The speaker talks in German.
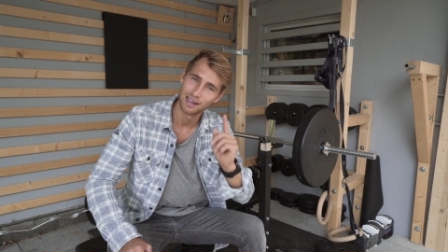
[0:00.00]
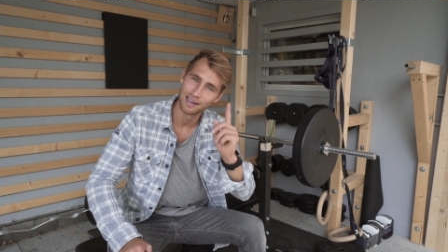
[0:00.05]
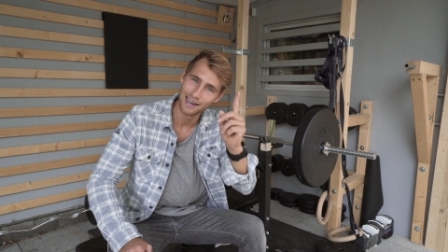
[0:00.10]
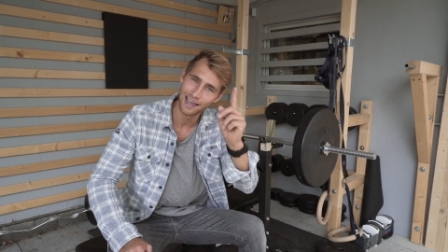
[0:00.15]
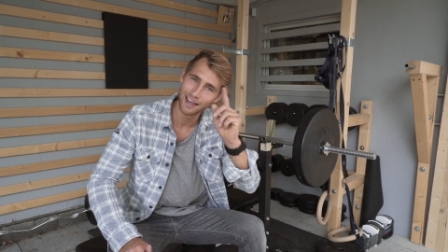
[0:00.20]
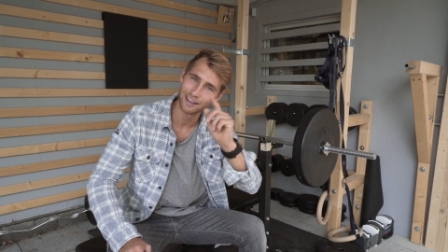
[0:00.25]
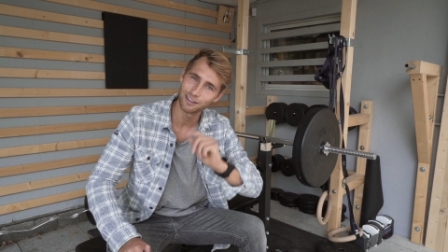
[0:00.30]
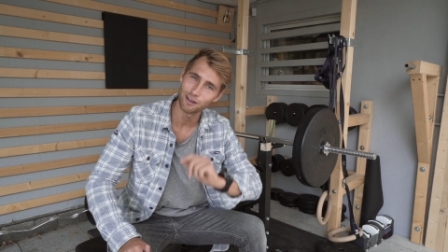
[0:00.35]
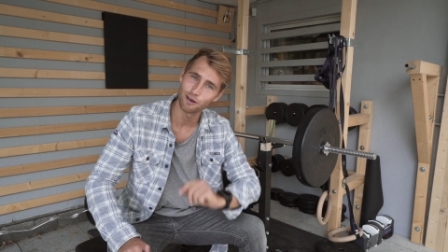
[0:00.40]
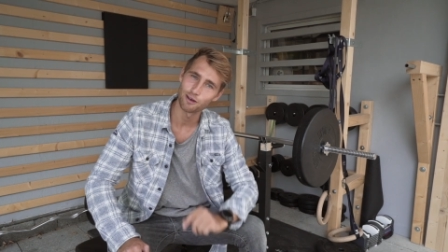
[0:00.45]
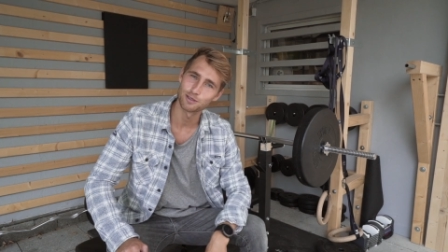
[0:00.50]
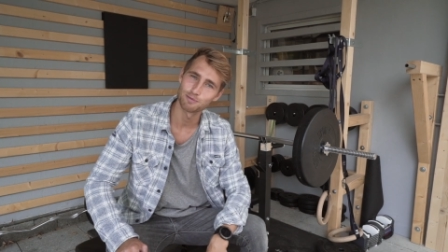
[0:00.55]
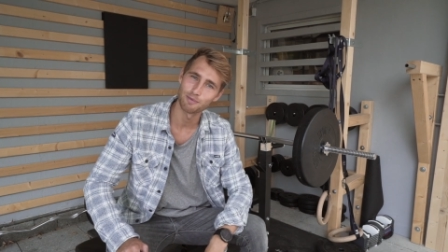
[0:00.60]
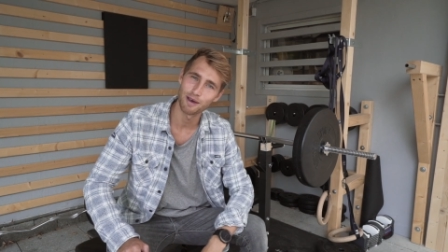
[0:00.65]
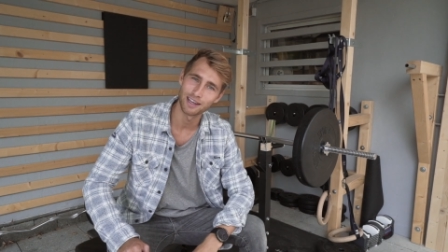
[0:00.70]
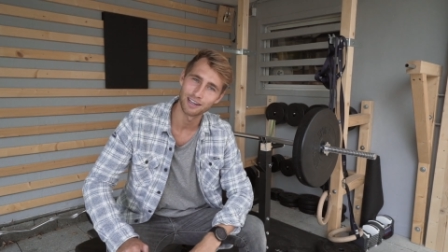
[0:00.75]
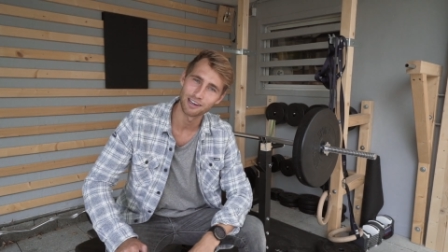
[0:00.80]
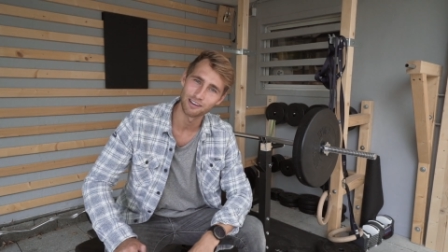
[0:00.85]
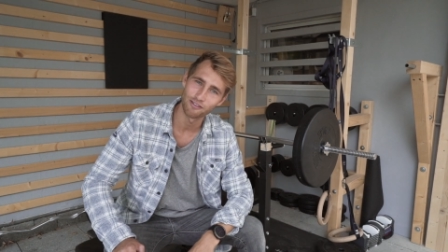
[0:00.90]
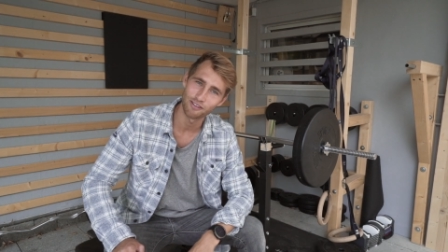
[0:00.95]
lernt aus
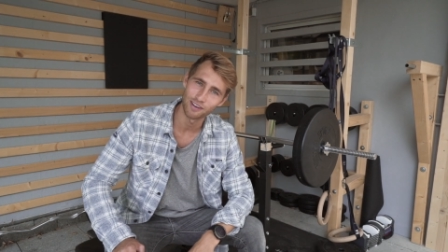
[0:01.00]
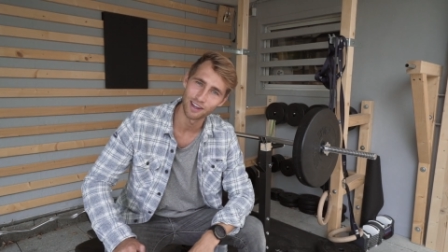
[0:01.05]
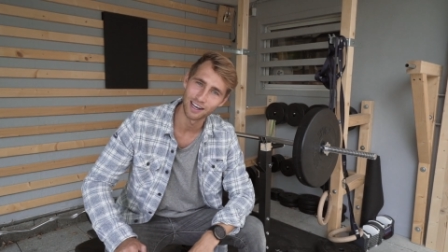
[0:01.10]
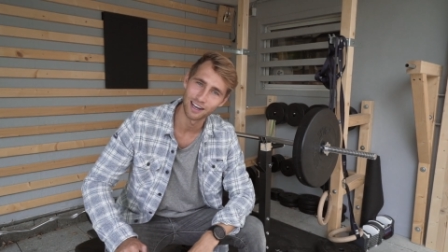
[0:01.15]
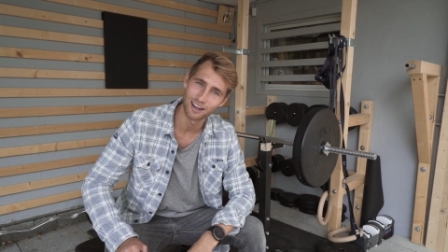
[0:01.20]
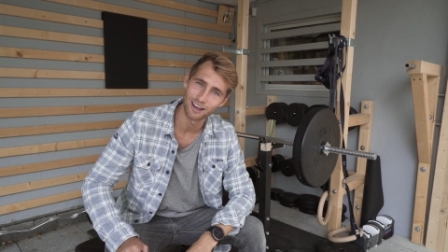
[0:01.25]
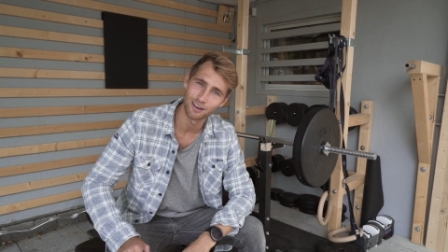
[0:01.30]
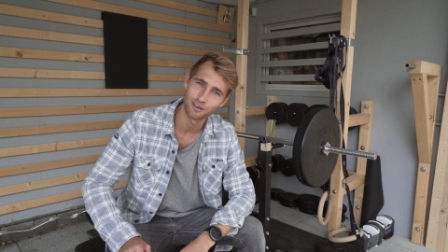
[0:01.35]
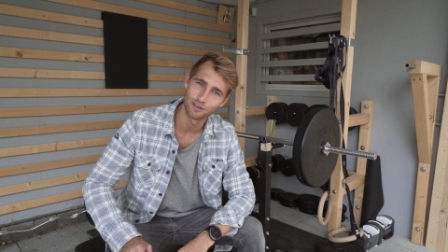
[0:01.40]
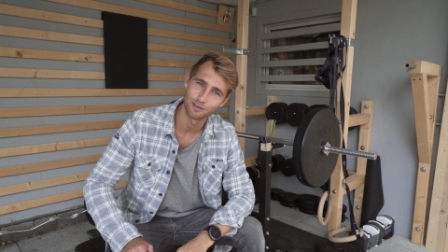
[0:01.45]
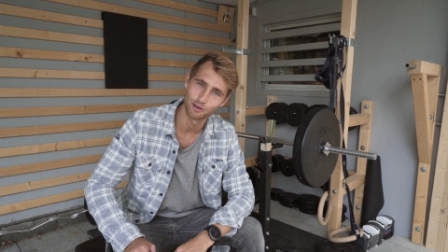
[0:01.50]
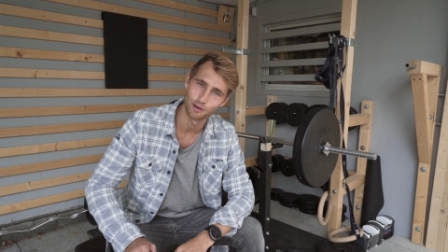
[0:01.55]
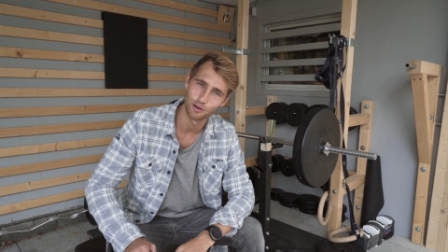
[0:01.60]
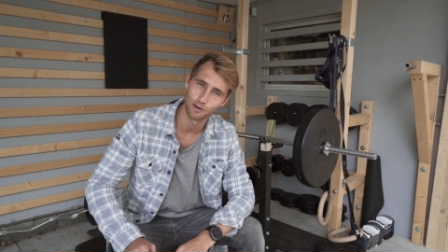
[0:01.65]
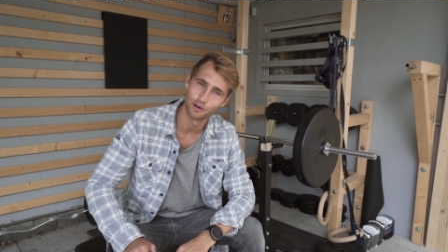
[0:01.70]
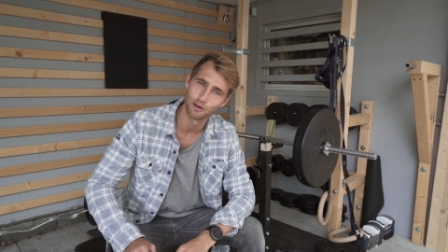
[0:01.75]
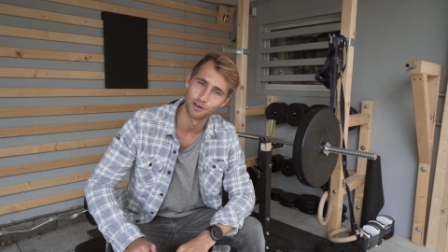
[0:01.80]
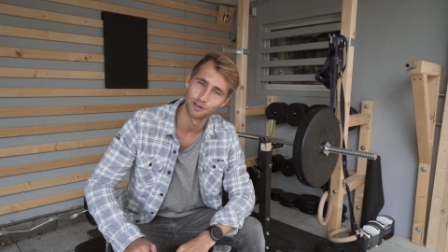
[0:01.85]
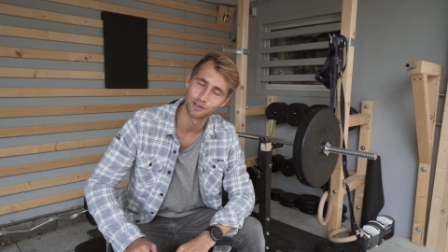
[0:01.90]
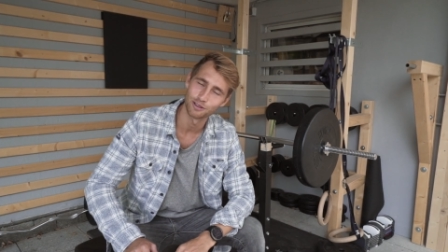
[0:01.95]
meinen Fehlern
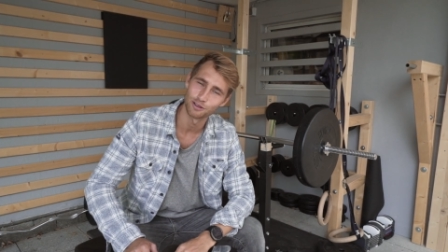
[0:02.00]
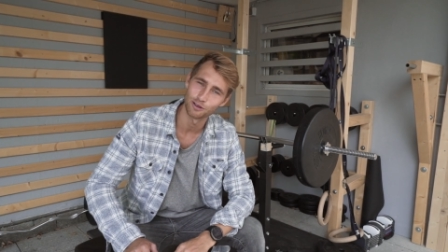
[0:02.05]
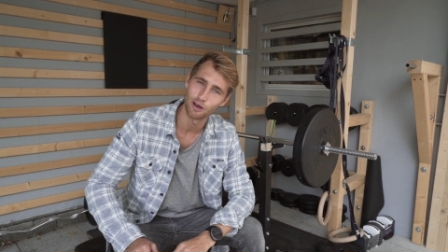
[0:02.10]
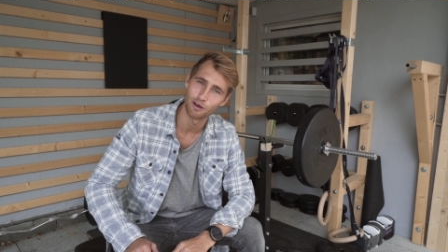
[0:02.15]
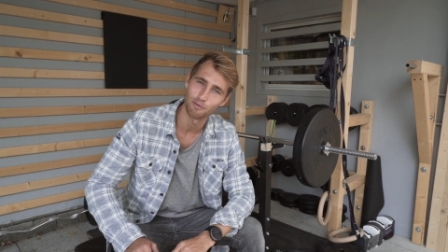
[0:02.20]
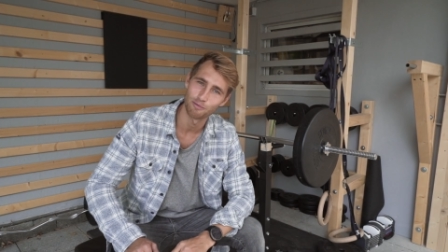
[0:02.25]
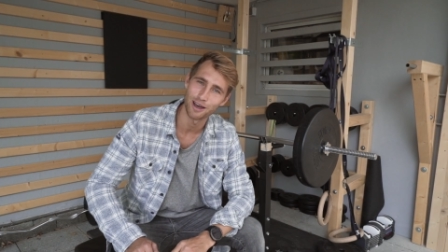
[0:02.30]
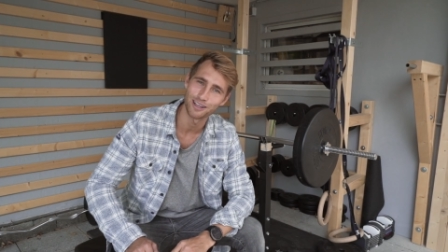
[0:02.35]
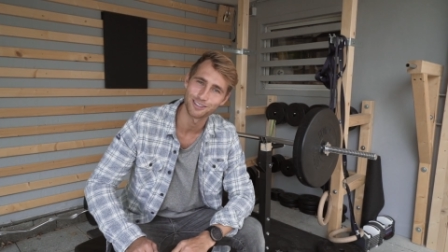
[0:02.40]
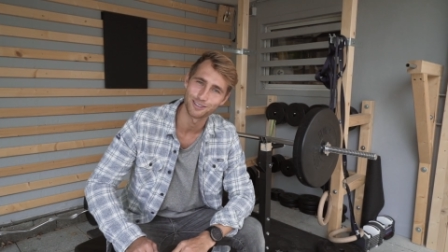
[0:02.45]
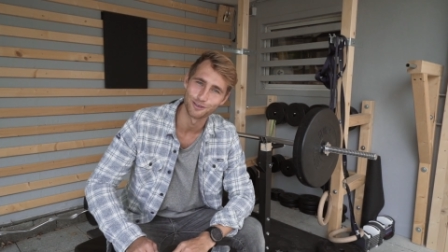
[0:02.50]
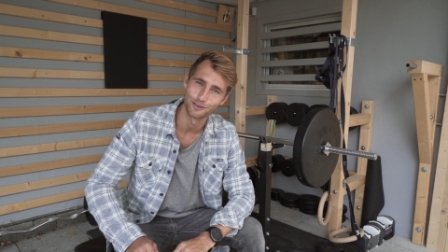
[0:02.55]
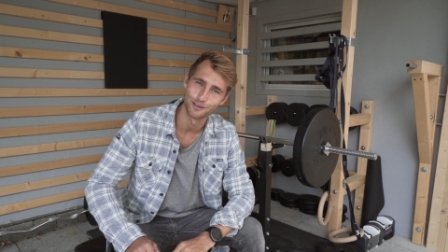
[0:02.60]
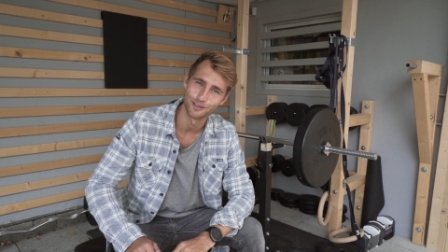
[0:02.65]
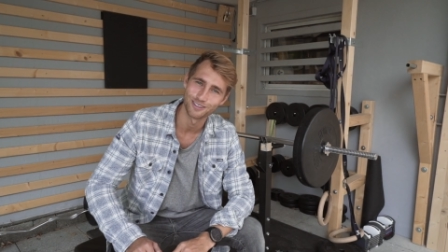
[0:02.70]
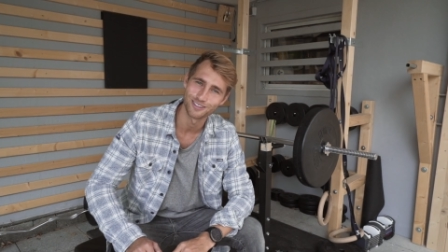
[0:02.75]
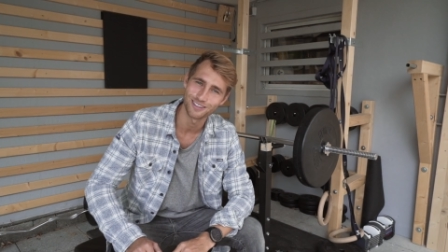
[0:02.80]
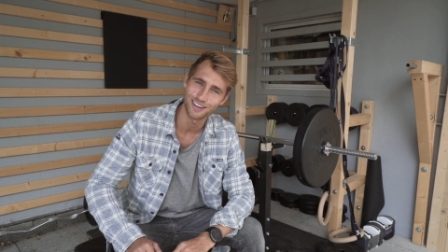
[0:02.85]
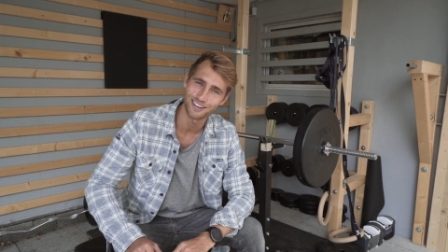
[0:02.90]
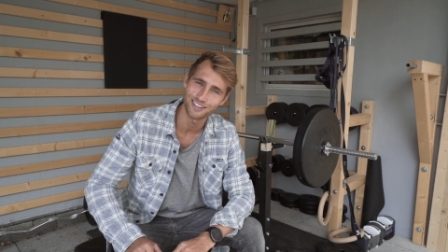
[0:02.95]
und ja, macht's gut.
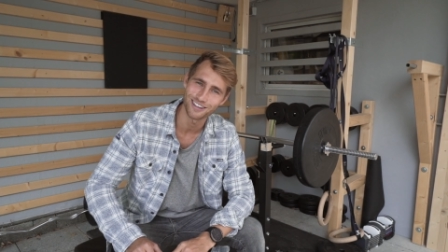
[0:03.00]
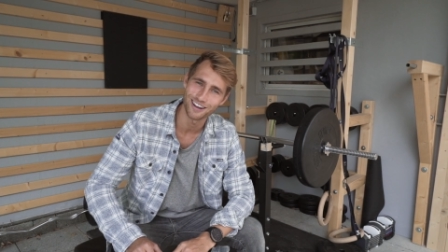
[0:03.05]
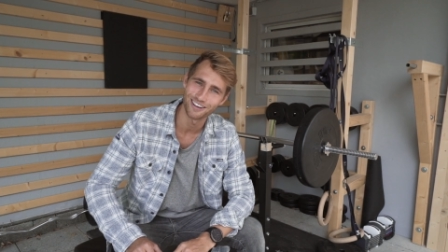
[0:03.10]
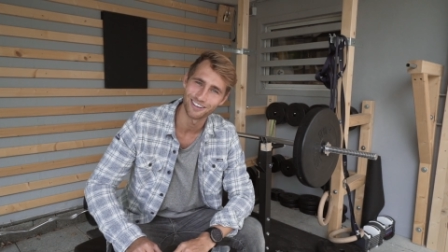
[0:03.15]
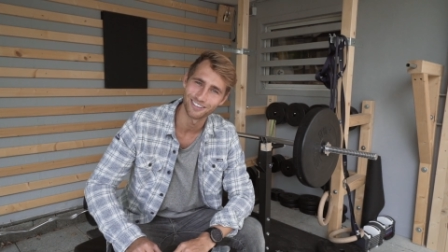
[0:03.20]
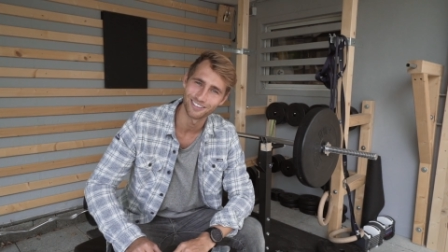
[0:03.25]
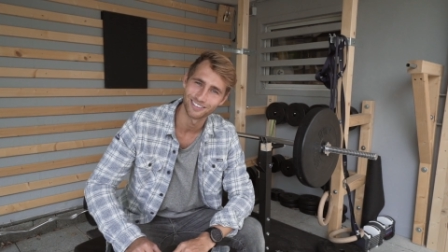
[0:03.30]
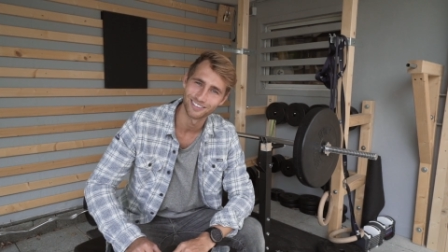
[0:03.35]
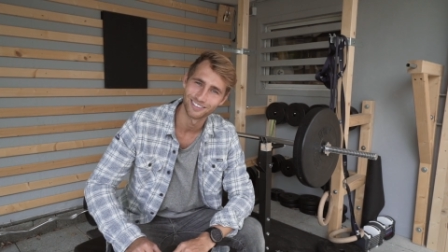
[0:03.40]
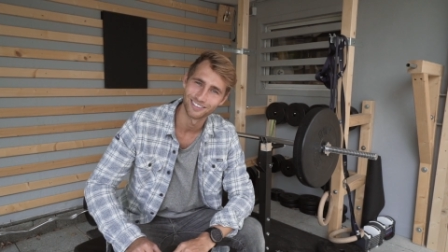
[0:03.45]
Ciao, ciao.